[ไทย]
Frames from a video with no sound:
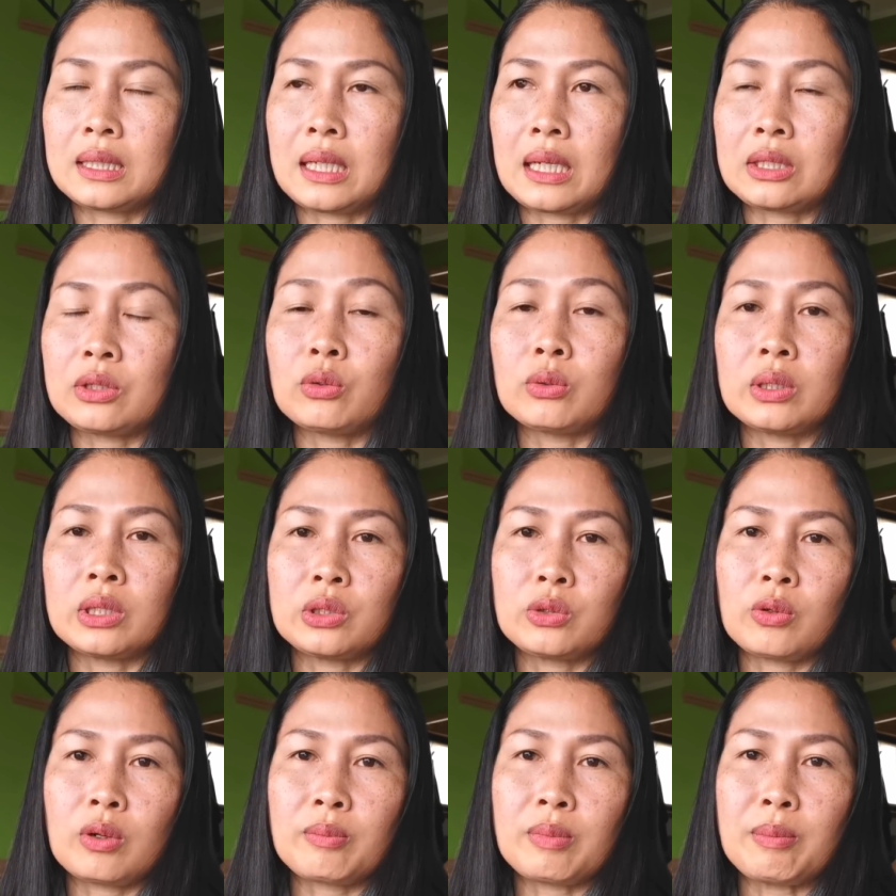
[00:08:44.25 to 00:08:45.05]
ยังอยู่ใน
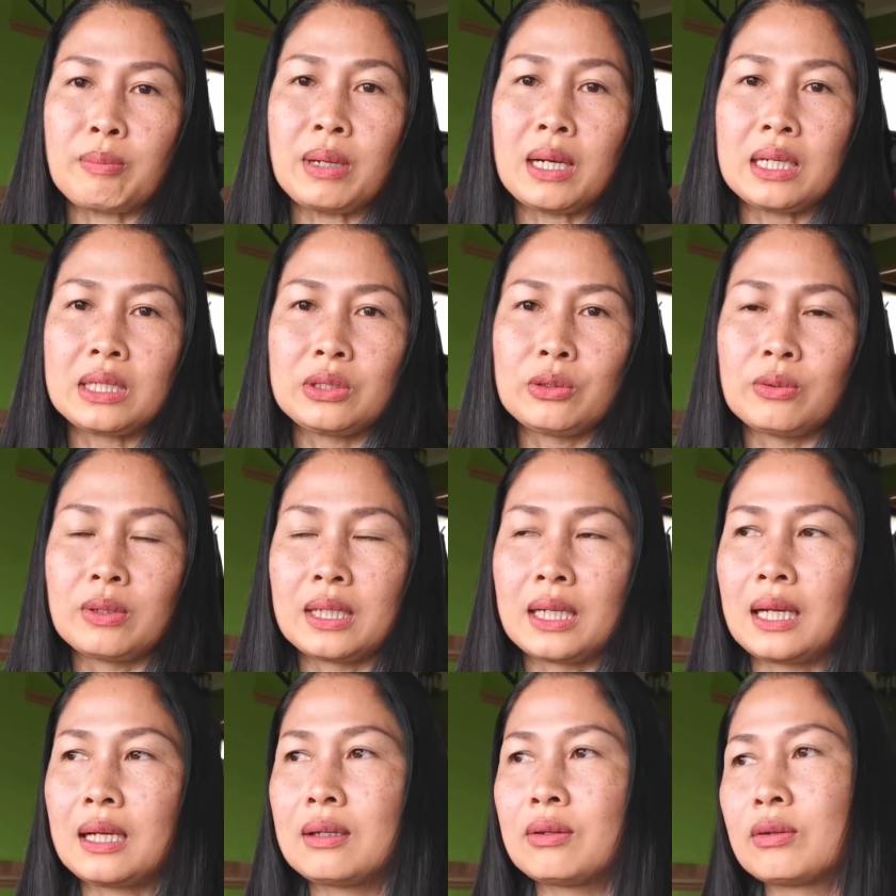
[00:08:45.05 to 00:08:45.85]
ช่วงประเมินอยู่
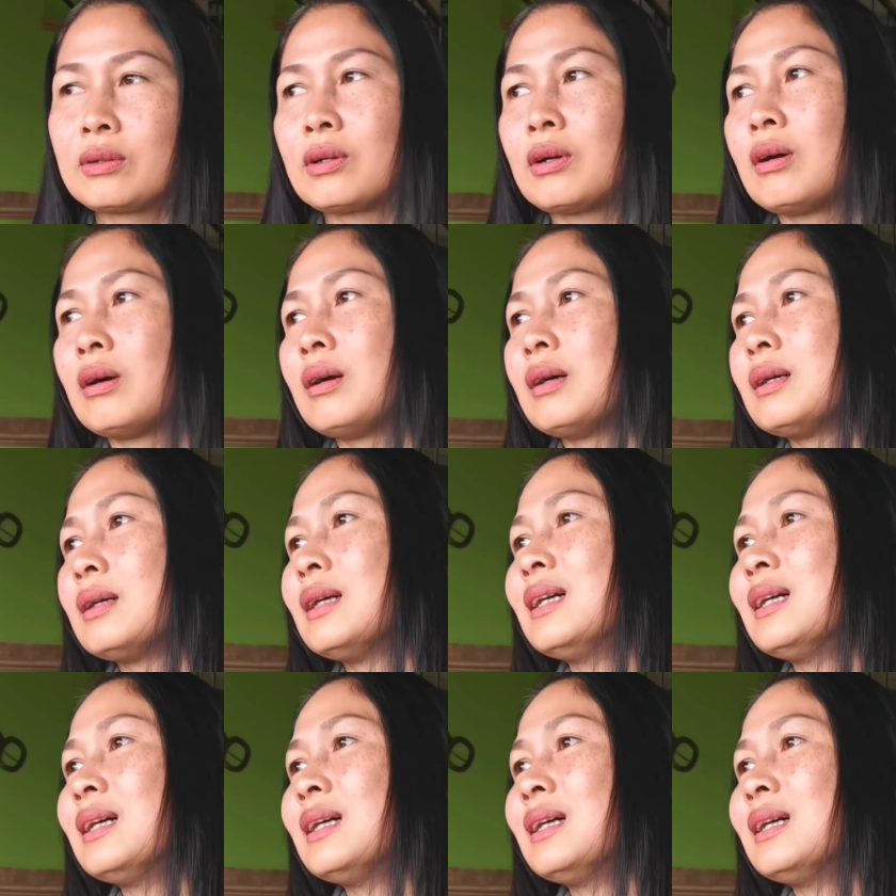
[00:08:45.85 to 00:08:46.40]
นะรถก็